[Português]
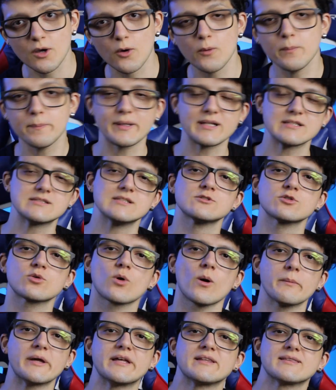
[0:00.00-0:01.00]
que eu preciso
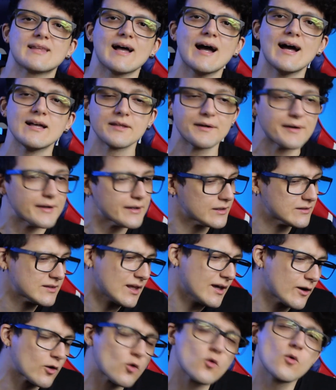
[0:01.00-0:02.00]
comentar, né,
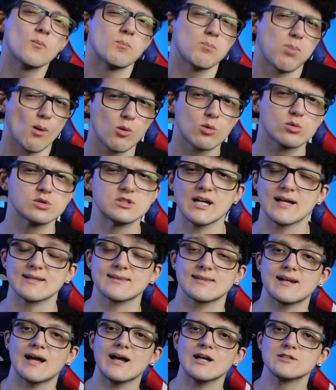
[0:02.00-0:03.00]
até com um pouco de
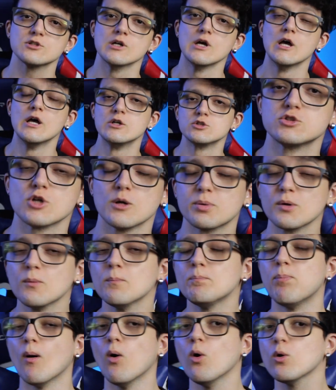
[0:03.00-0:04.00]
atraso, sobre um
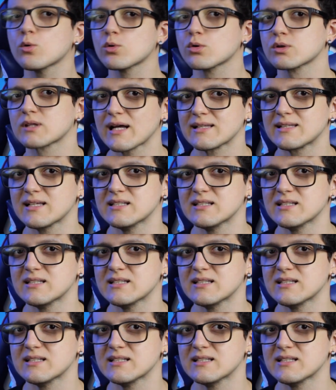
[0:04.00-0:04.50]
pouco da